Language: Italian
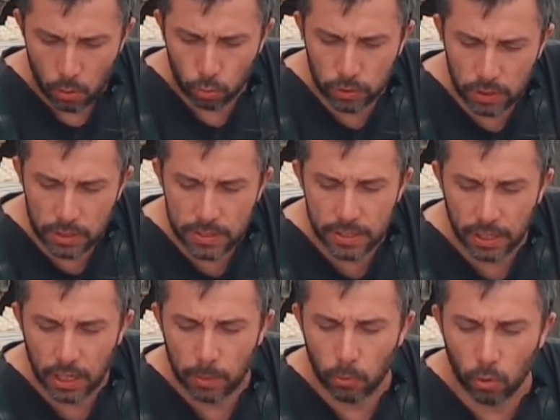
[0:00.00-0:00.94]

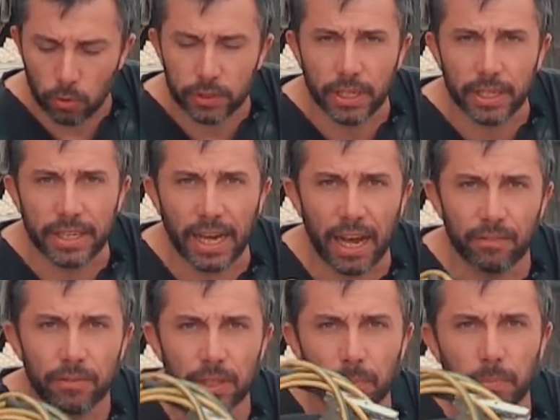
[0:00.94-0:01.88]
Utilizzeremo dei cavi